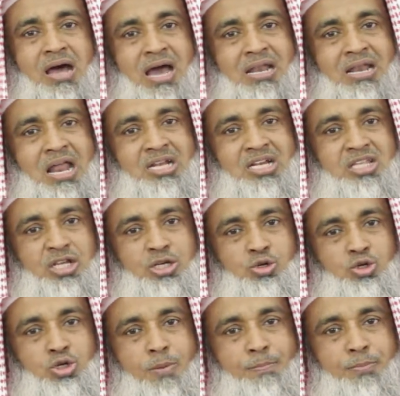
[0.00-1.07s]
আল্লাহর সাথে
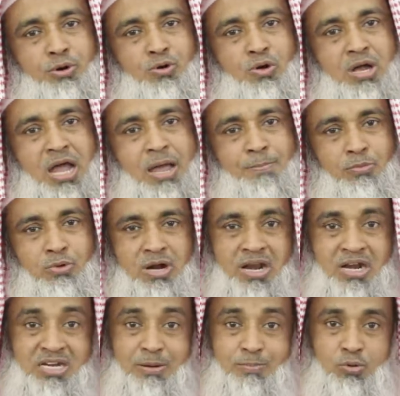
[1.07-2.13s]
সুসম্পর্ক কায়েম
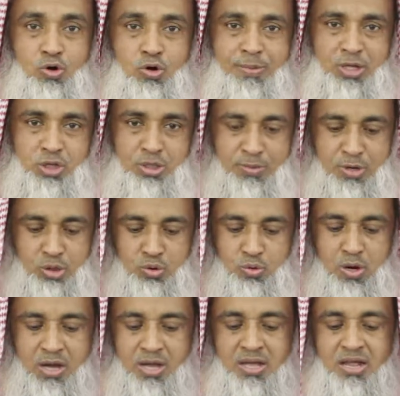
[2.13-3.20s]
করার একটা বড় মাধ্যম হলো
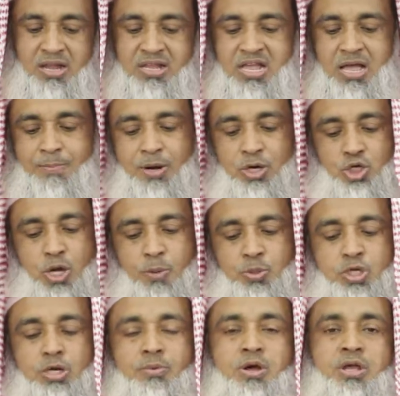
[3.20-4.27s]
দোয়া তাই আমরা সব
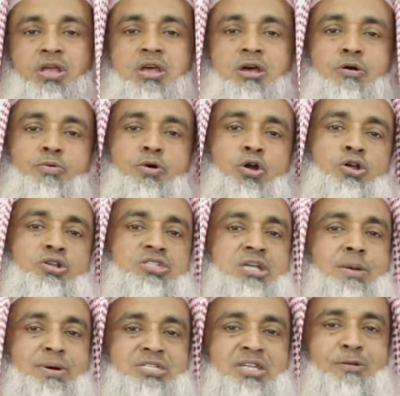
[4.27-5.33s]
সময় ফরজ
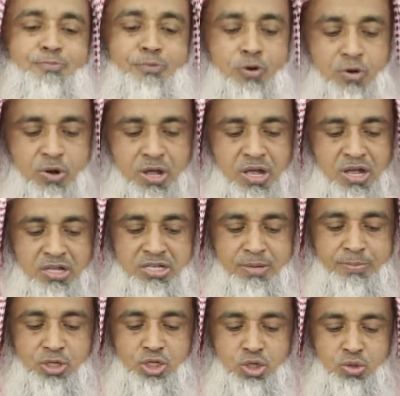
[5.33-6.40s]
নামাজের পর যে
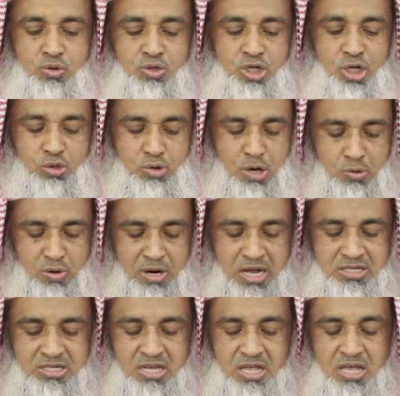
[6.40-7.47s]
মশরুম যে দোয়াগুলো
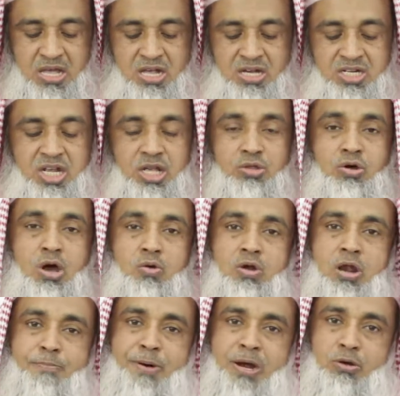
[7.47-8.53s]
আছে সেই
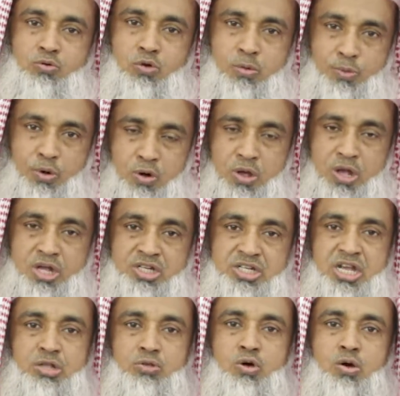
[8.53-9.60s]
দোয়াগুলো পাঠ করব
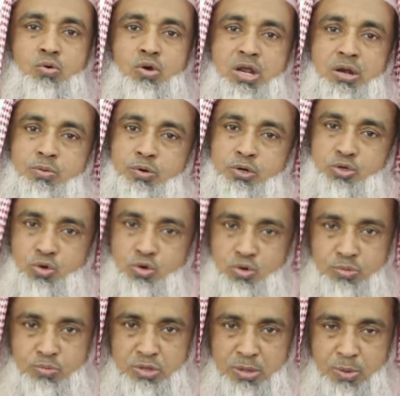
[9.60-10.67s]
সেই দোয়াগুলোর উপর
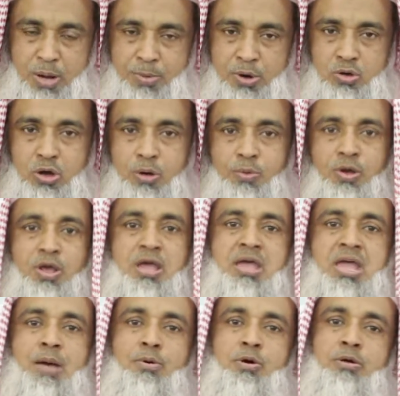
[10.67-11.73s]
সুন্নত মতো আমল করব
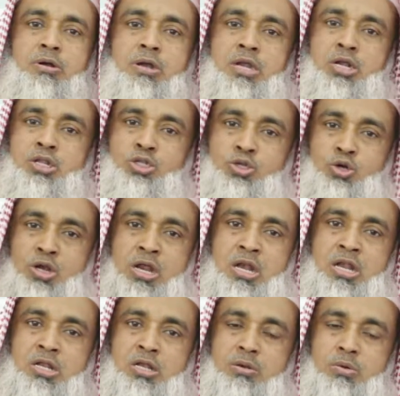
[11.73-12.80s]
এবং নির্জনে
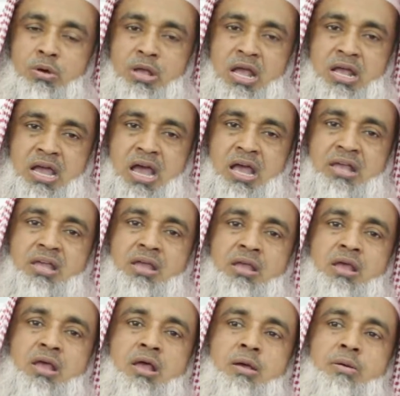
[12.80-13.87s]
একা একে
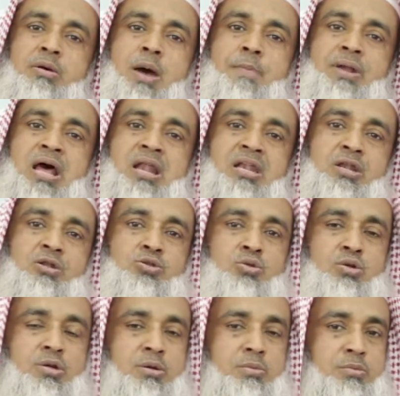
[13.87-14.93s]
আমরা আল্লাহ
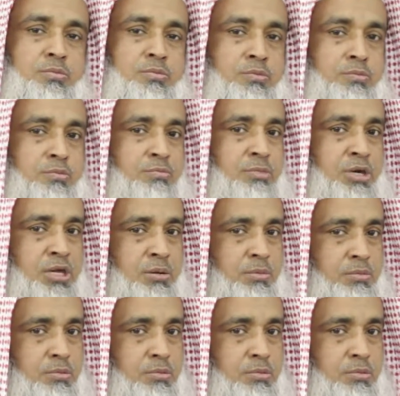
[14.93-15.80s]
রসুলের মানে